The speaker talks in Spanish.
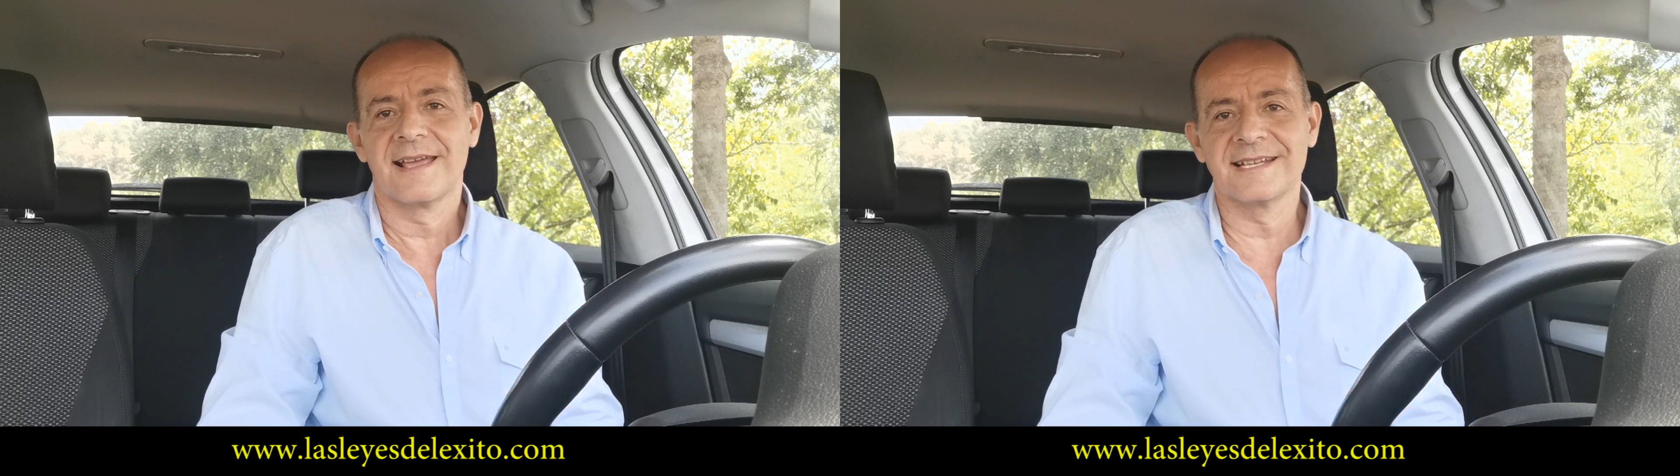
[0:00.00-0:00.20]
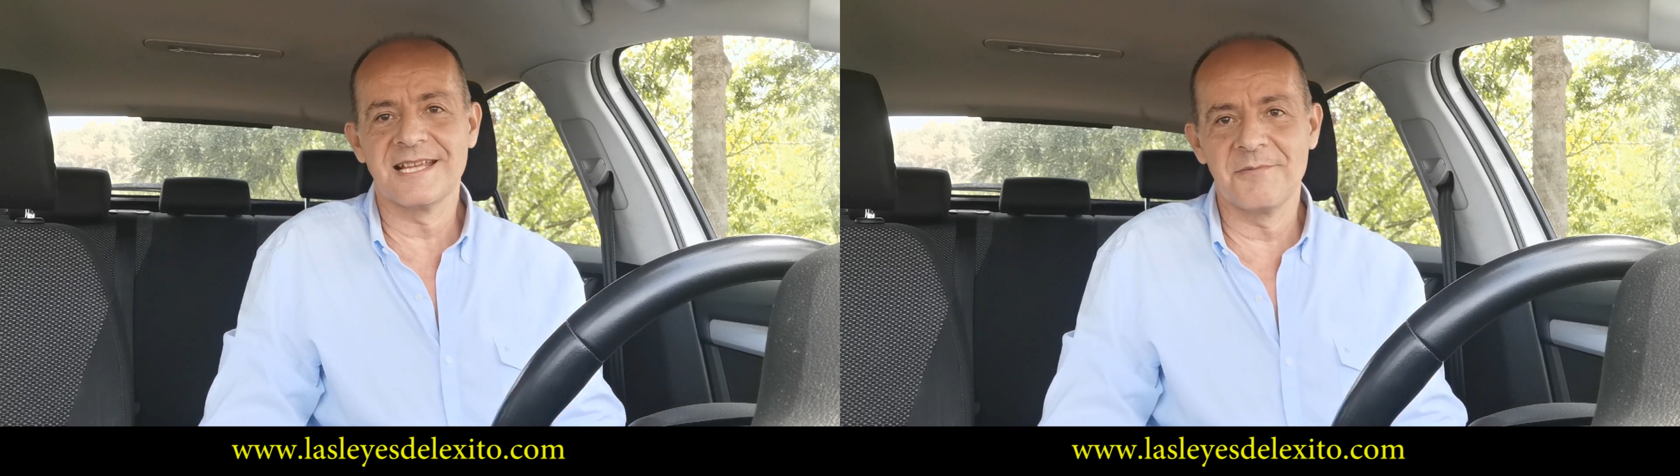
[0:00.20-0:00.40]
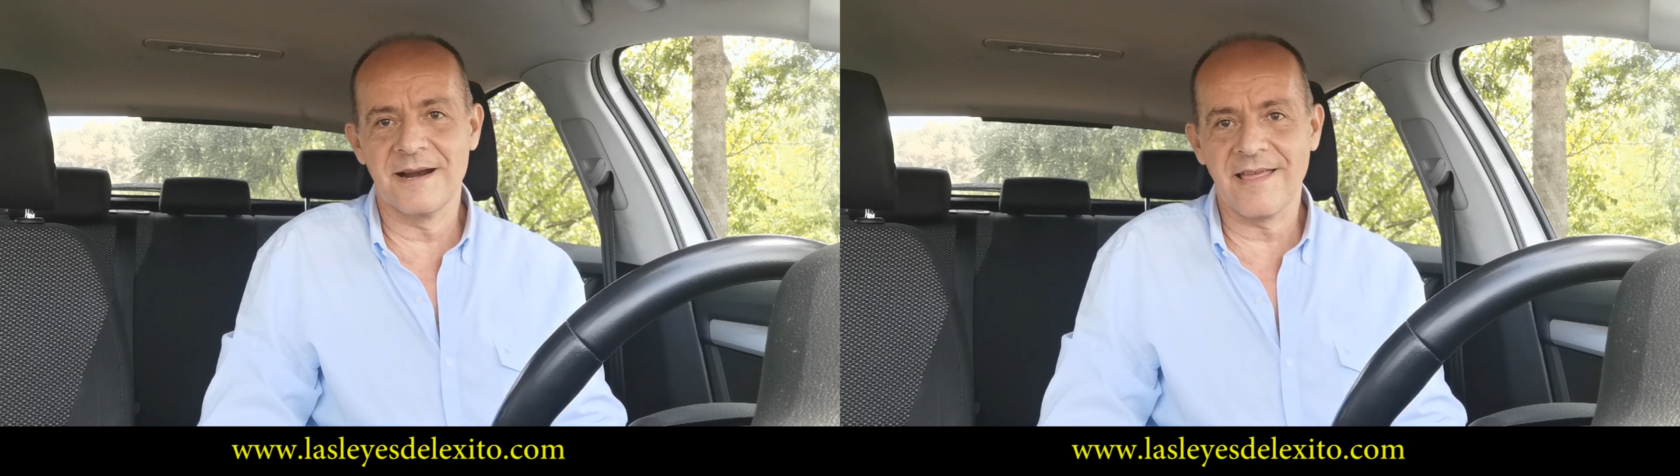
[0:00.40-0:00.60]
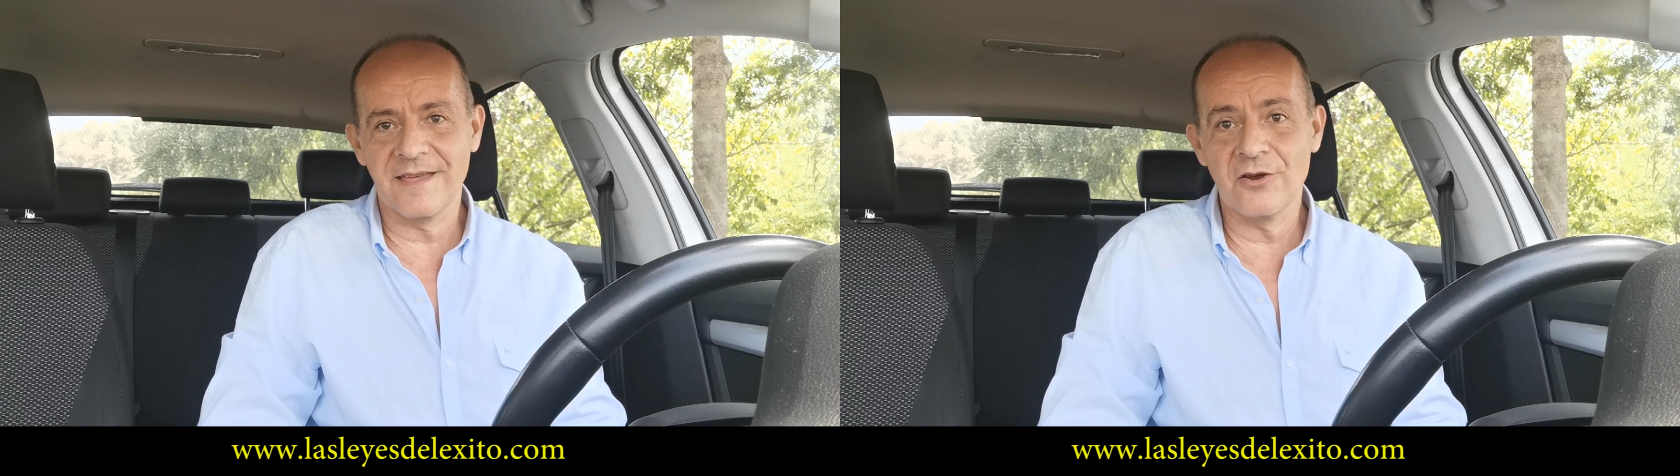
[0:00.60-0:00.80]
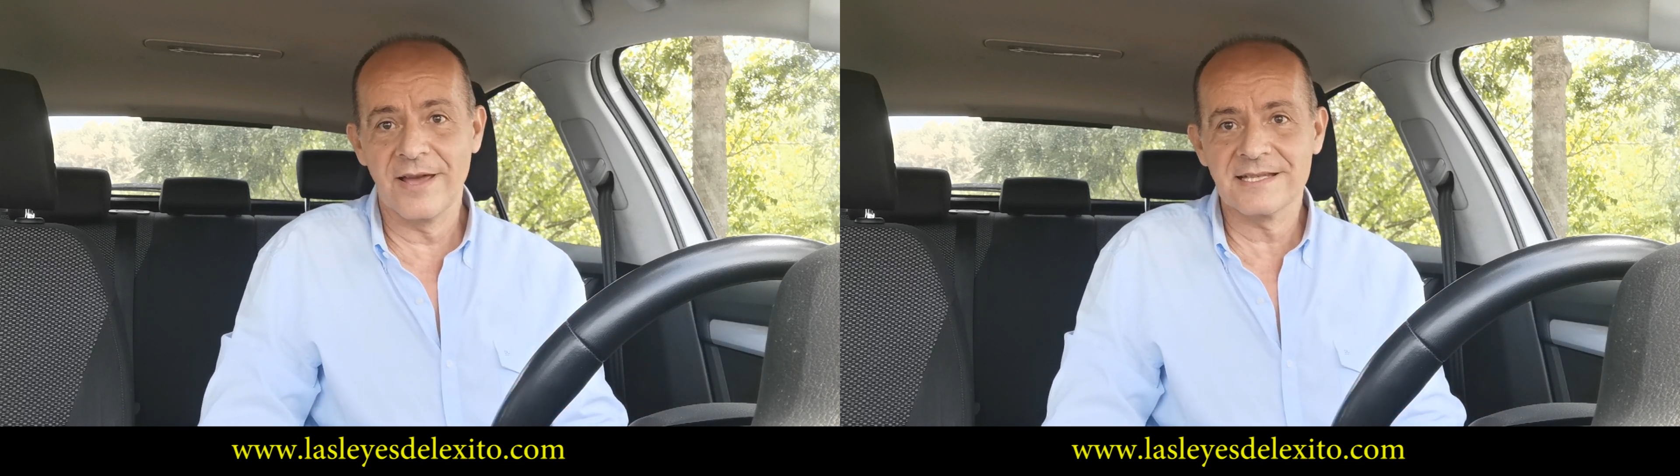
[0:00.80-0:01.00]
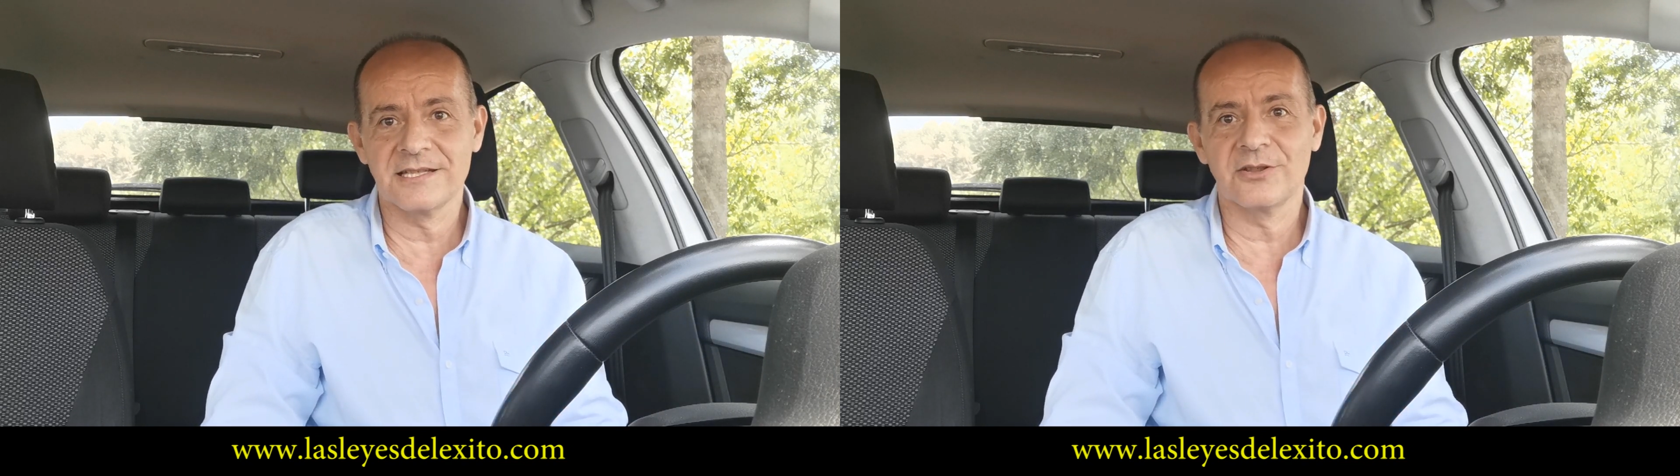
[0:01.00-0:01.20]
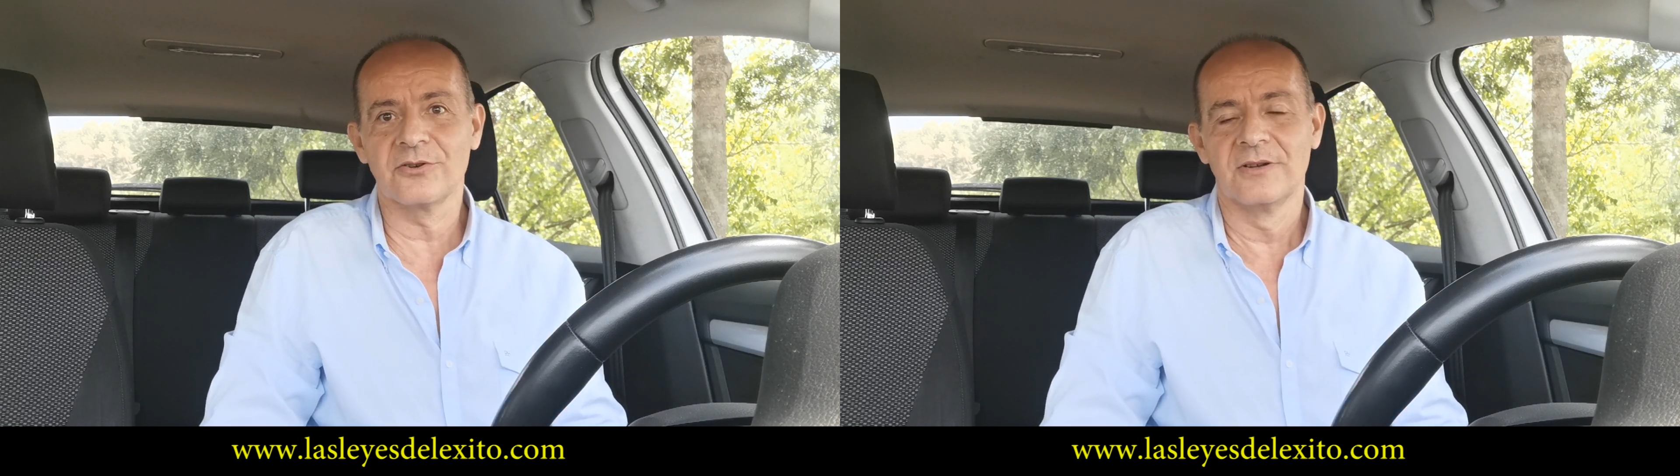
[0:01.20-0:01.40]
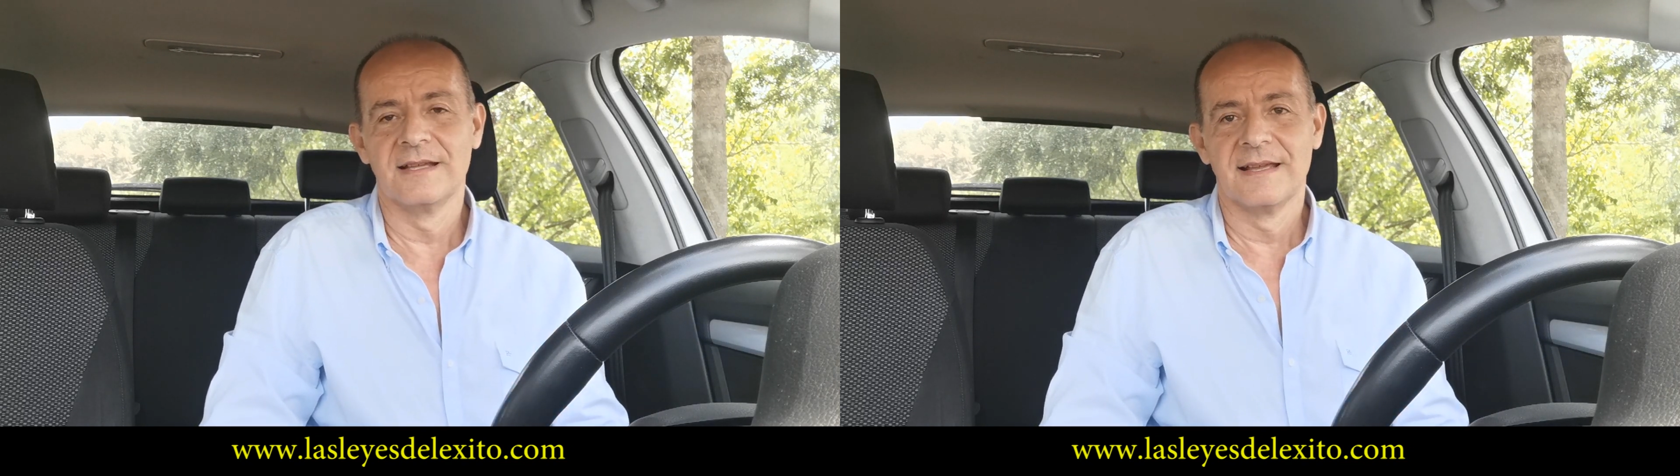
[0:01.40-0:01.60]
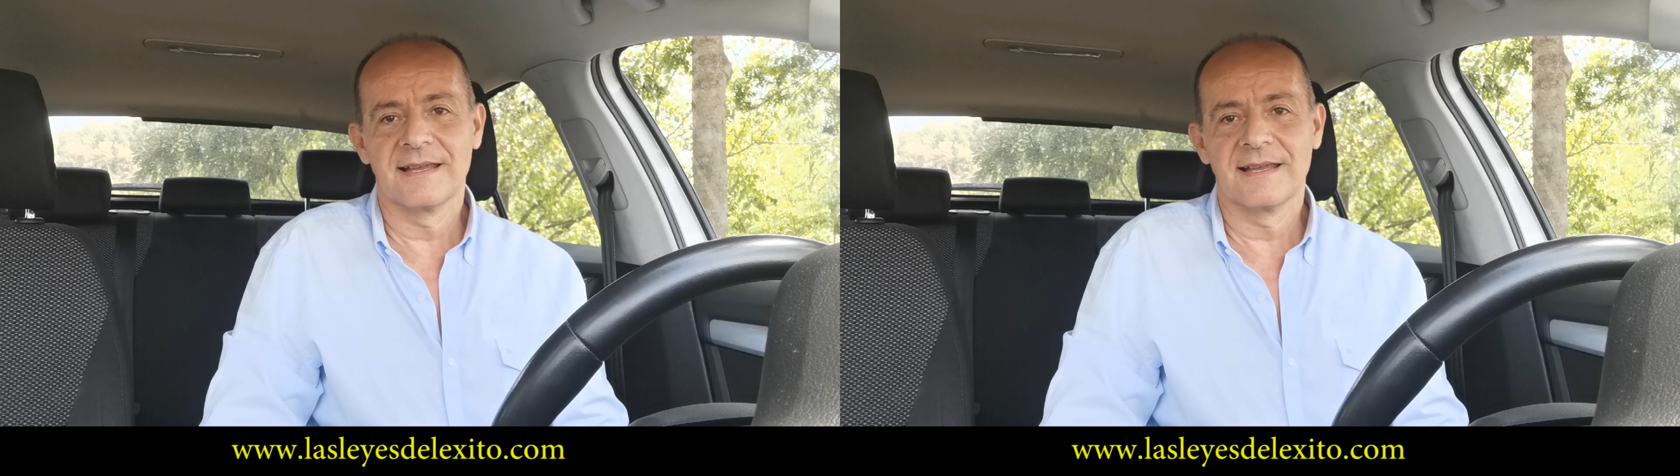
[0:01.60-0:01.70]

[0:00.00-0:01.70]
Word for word: que es el verdadero éxito,